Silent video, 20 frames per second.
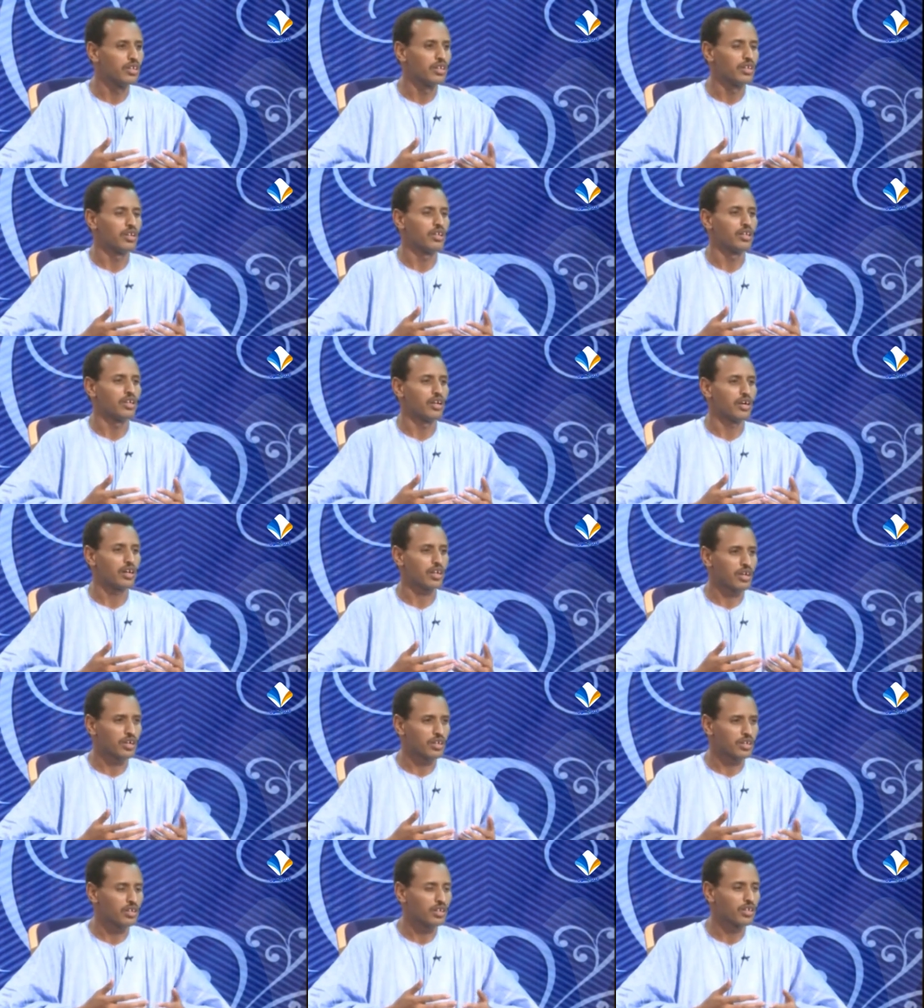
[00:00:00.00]

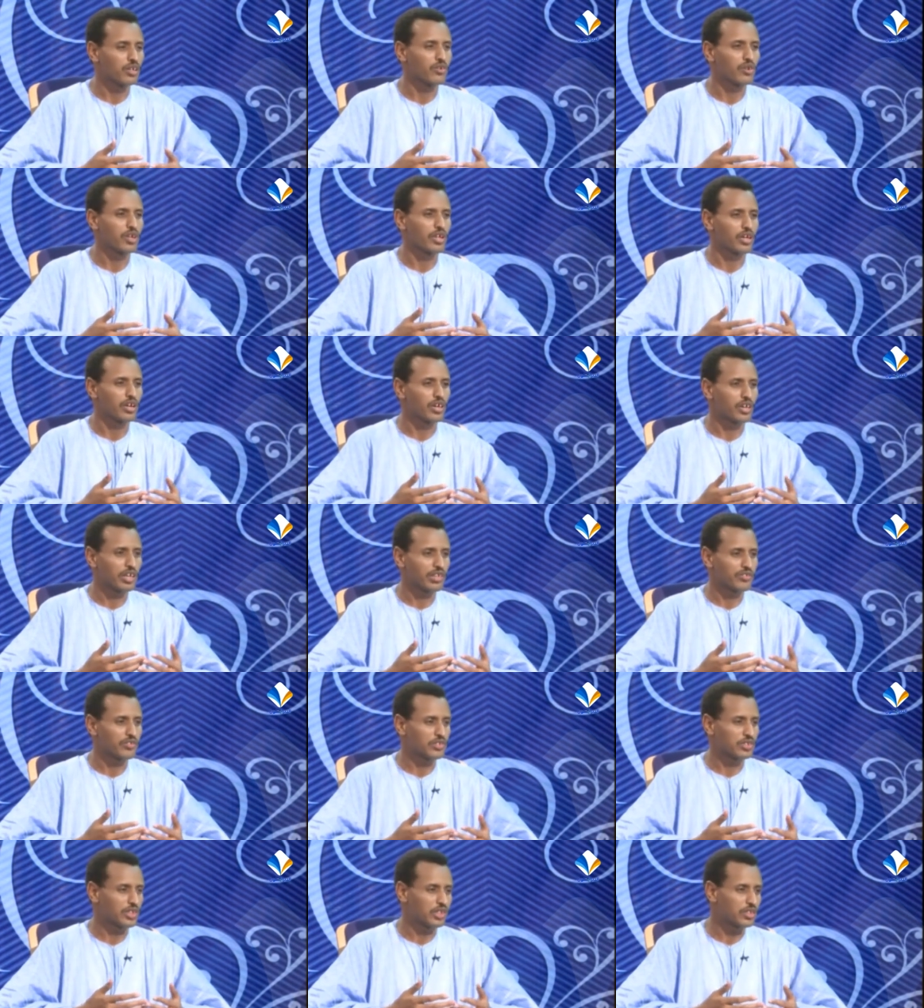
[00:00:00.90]
العراقيل والأعراف
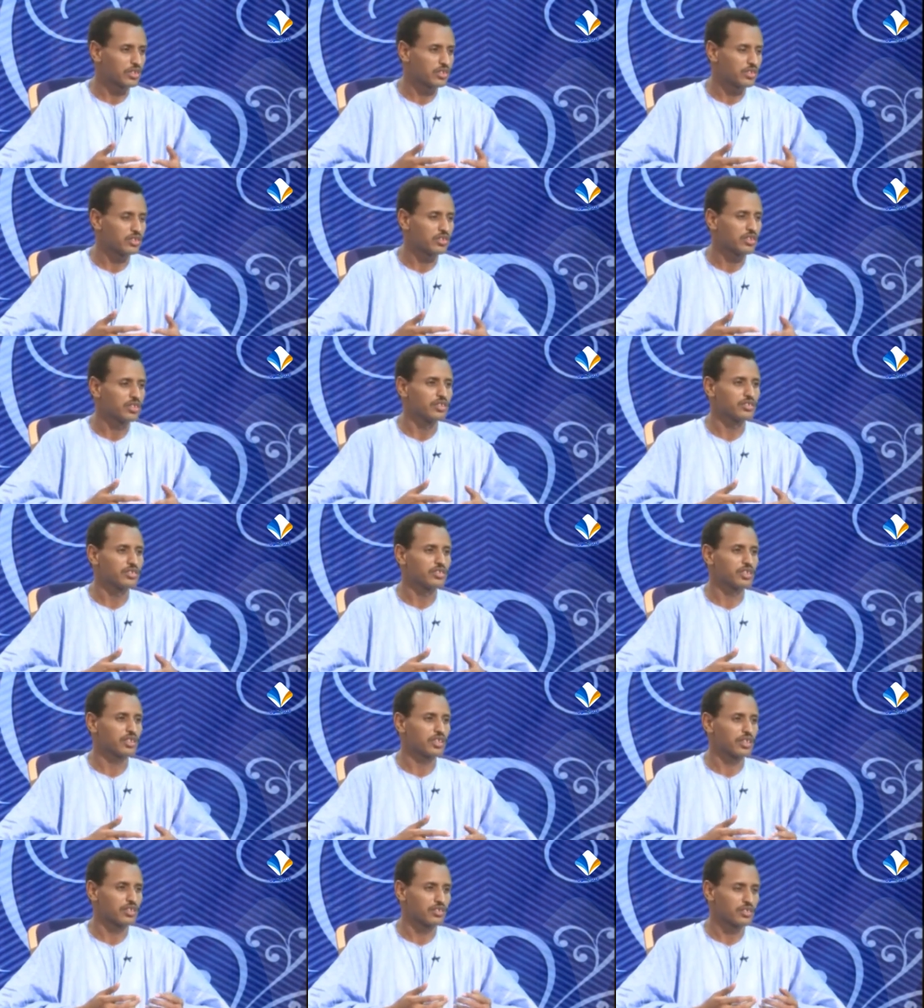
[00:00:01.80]
التقليدية التي
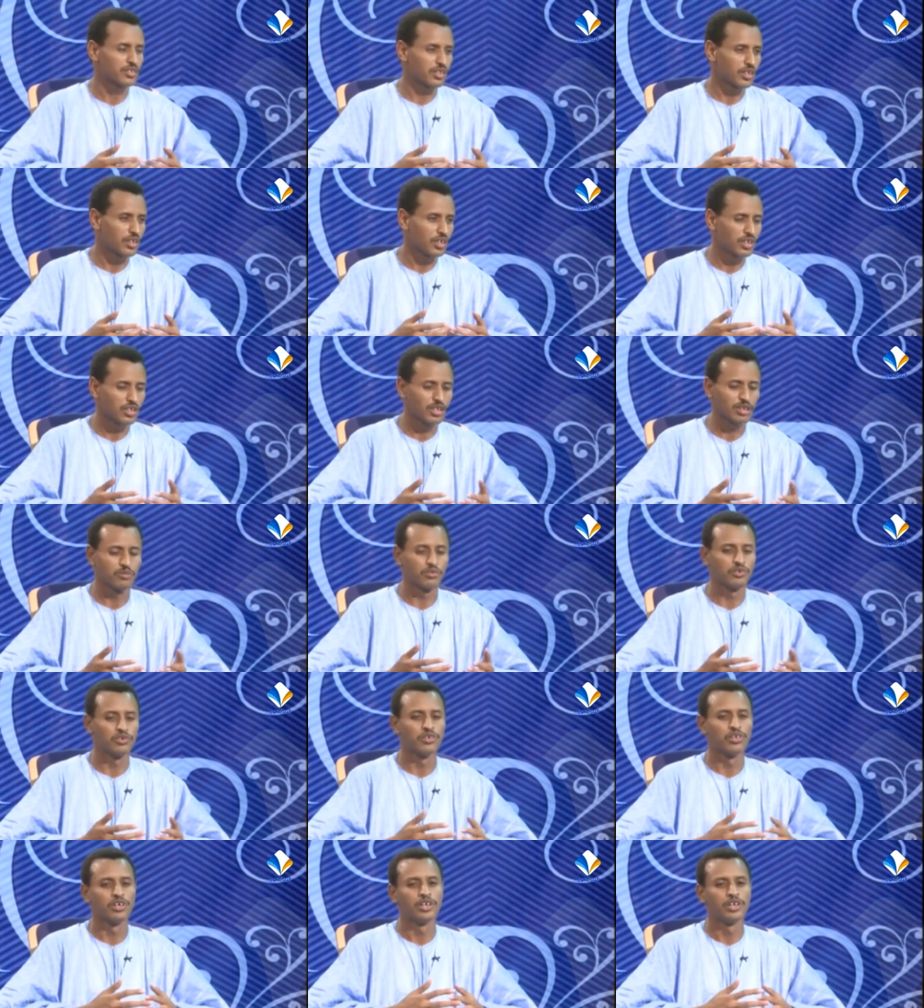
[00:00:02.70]
كانت تتحكم